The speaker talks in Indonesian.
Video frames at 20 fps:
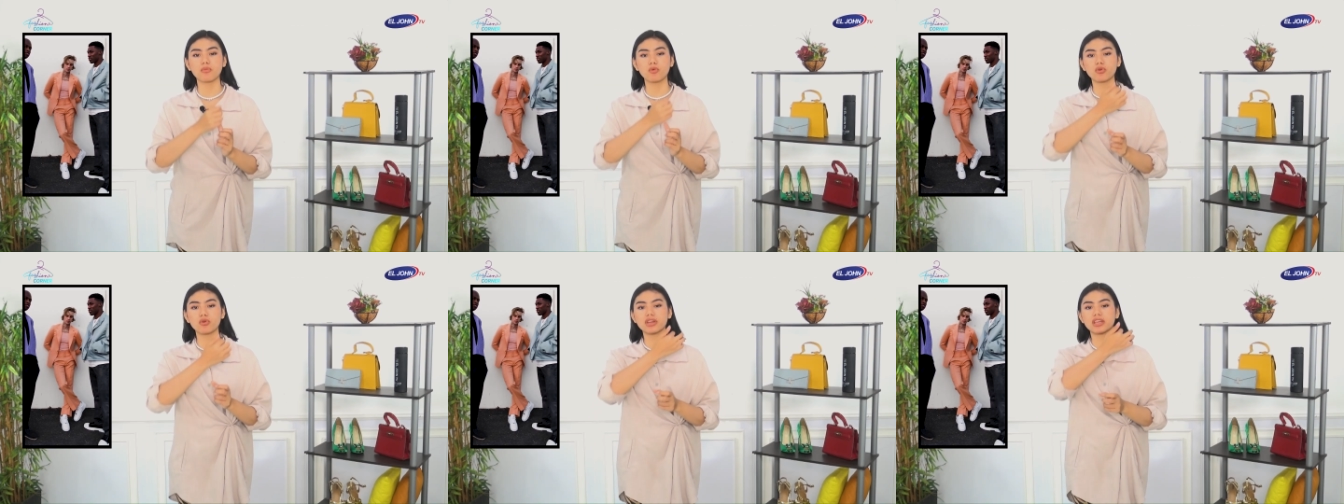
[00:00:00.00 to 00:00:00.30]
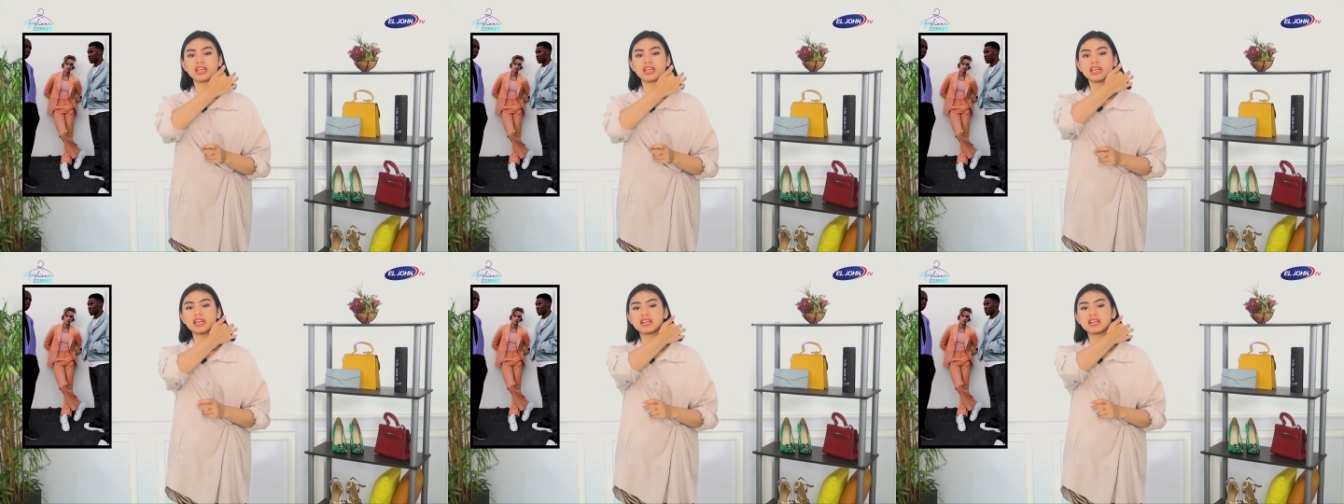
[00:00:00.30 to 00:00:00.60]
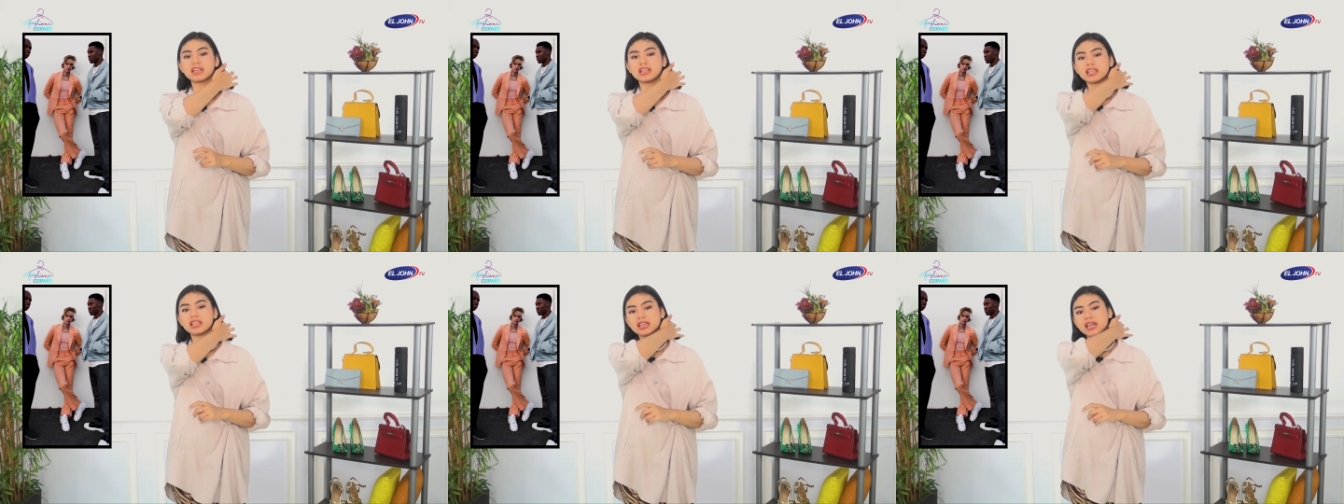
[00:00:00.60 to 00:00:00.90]

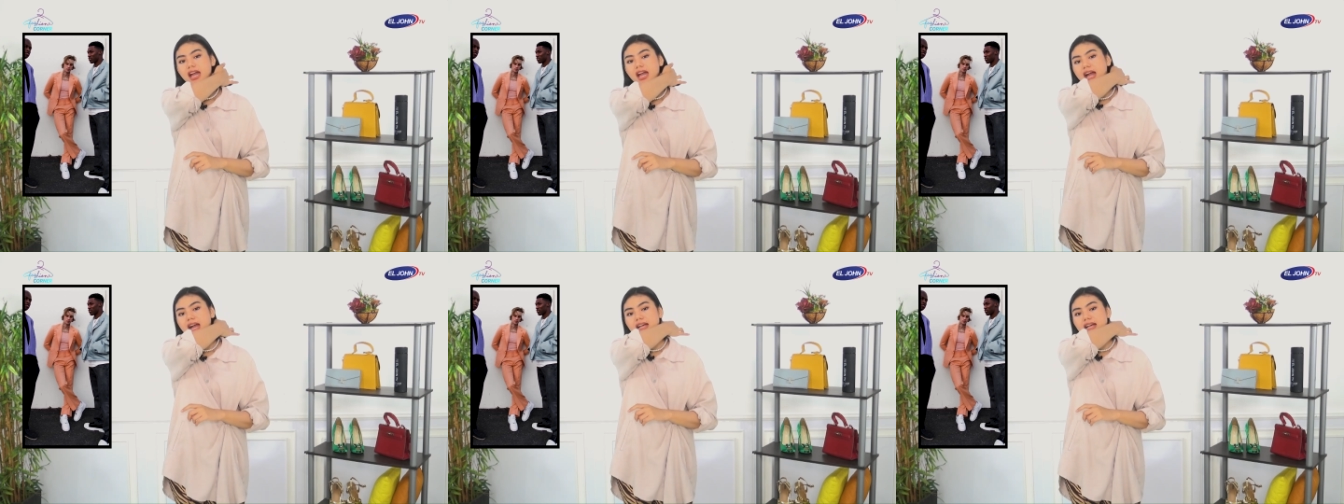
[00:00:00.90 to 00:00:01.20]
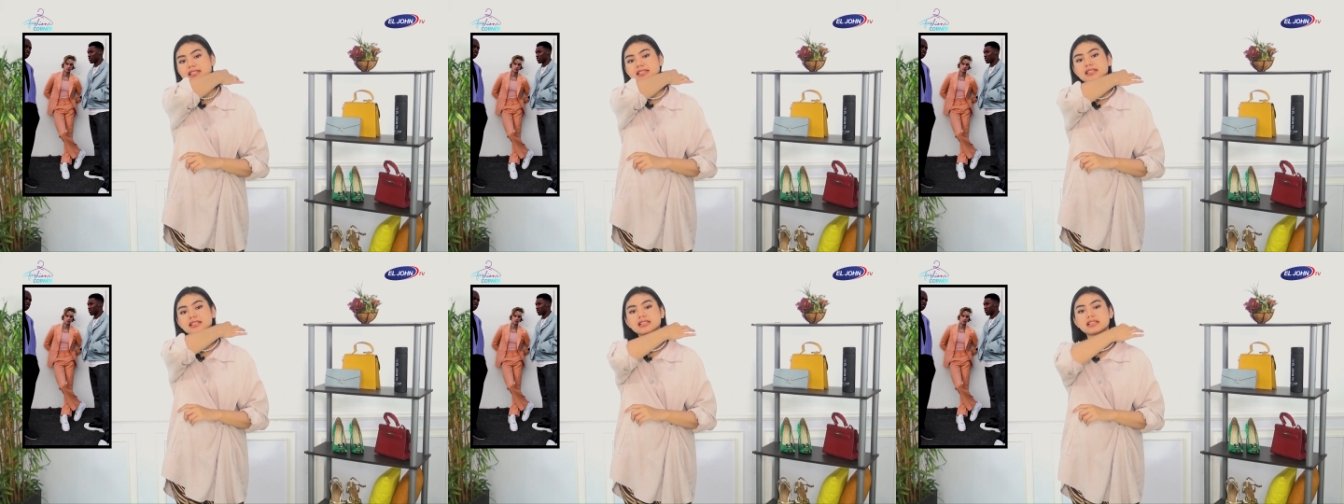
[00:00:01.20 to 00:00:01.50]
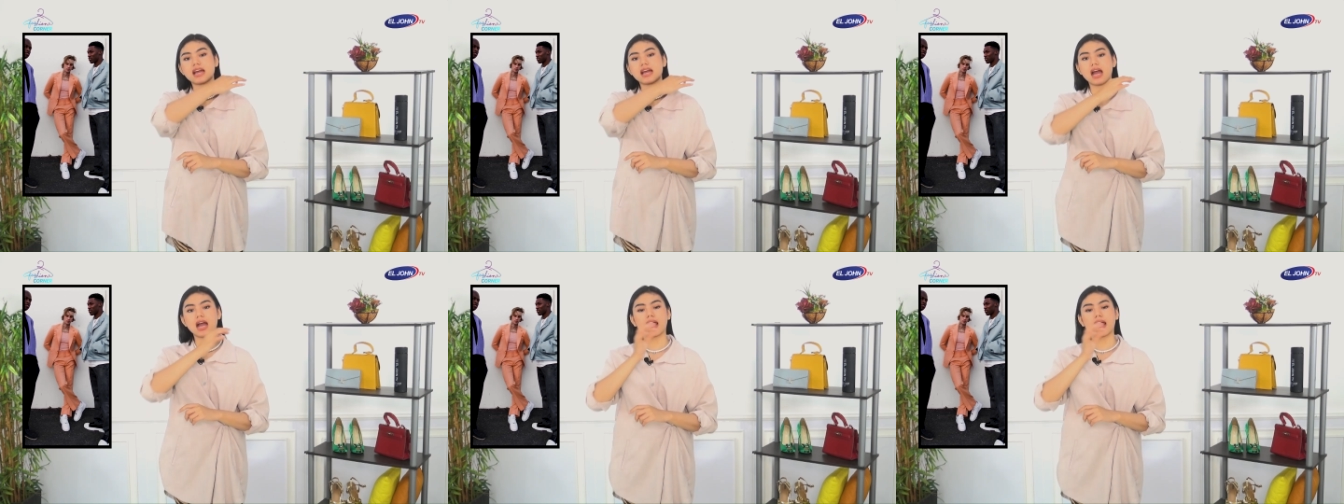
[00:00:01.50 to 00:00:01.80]
Mungkin dia
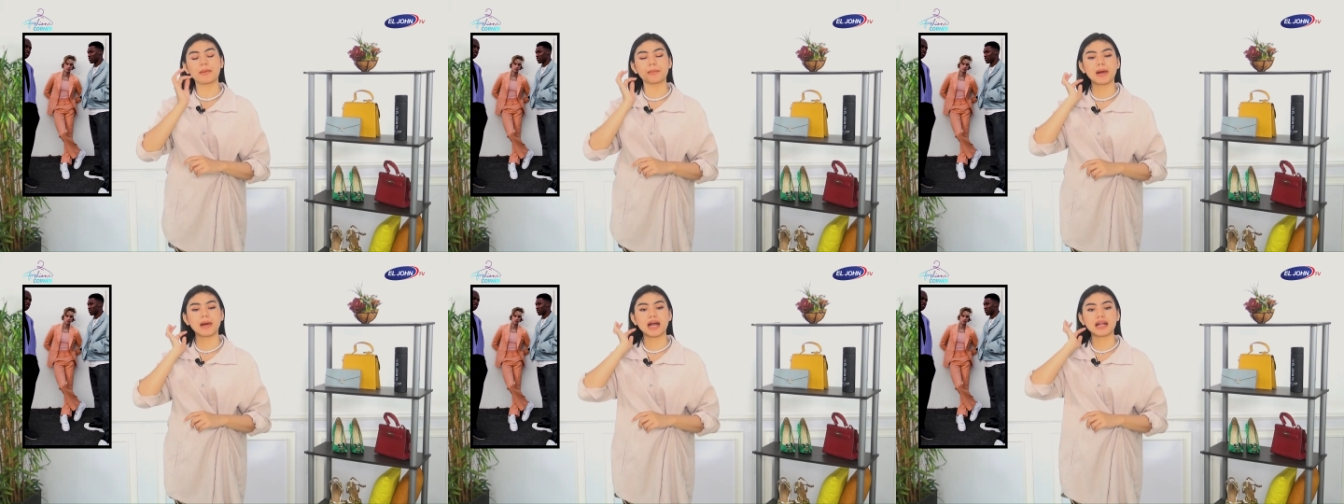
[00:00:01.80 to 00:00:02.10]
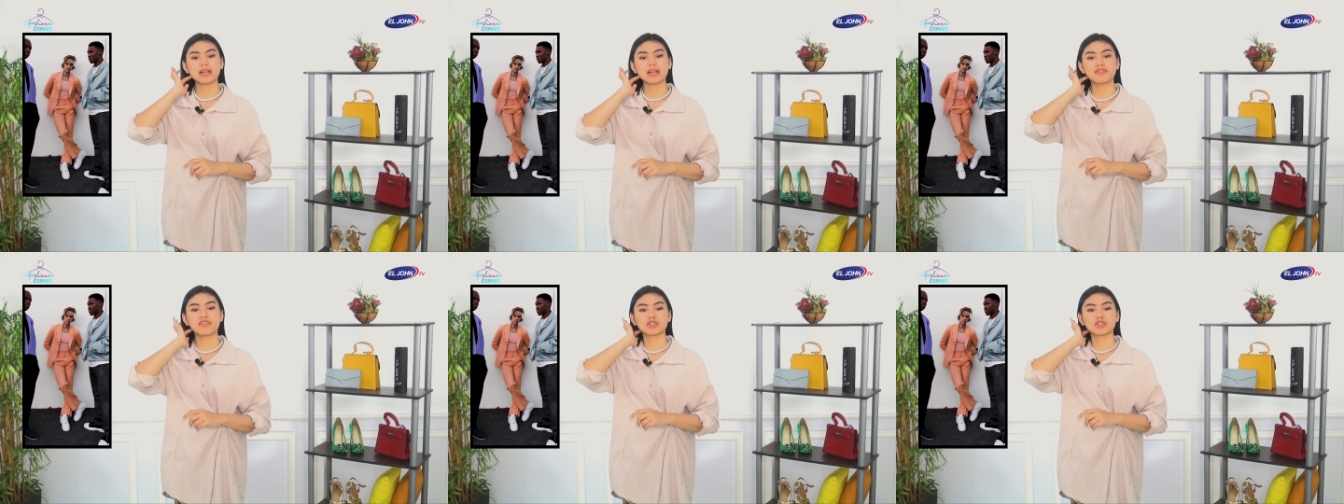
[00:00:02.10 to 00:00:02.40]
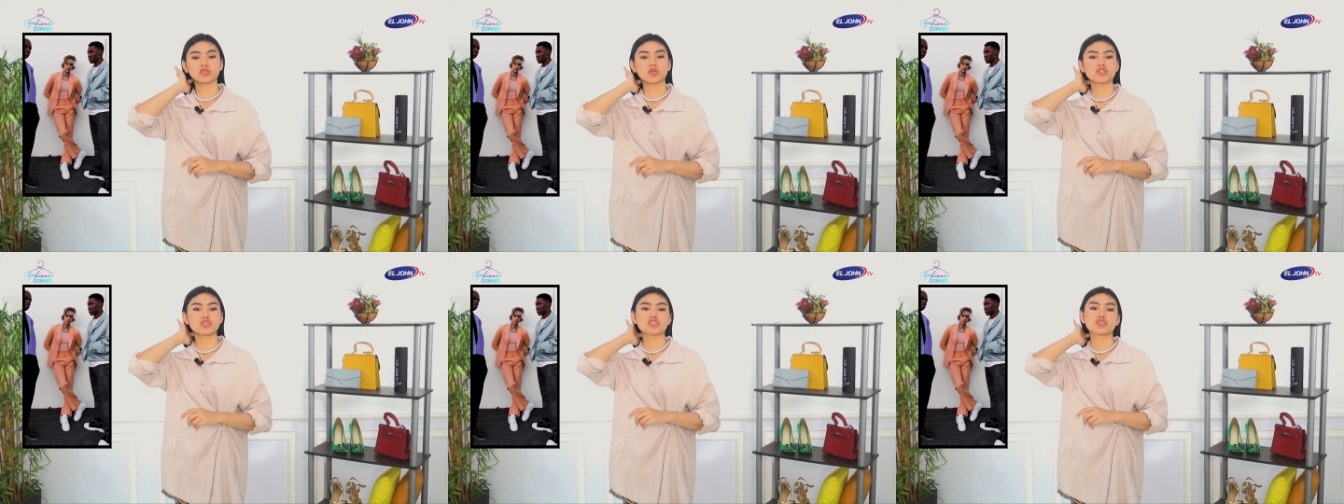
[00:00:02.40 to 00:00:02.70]
sedang emang ada
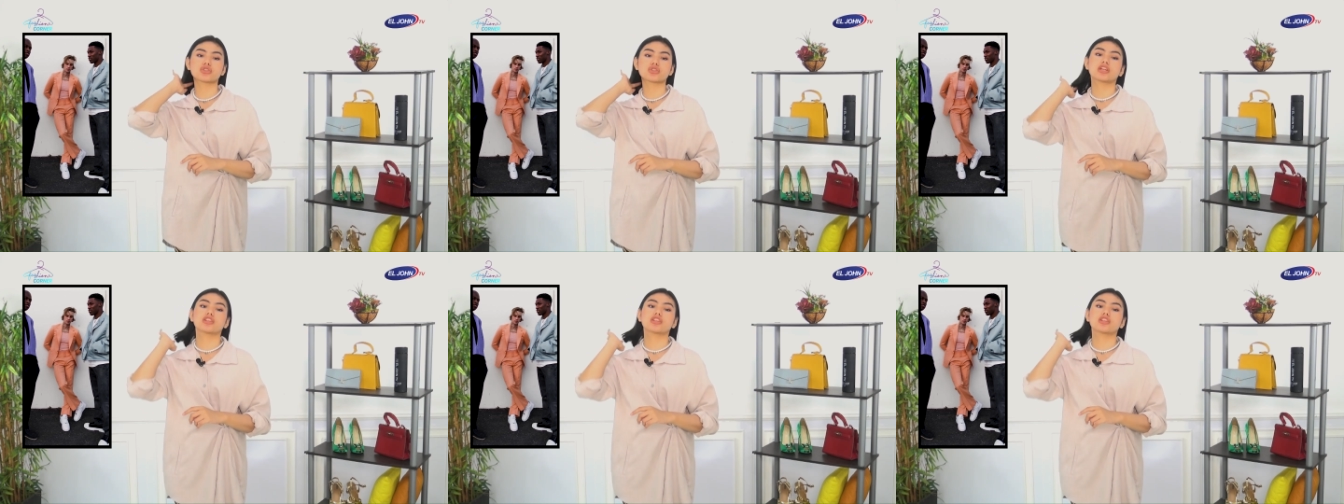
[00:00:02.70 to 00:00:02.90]
photoshoot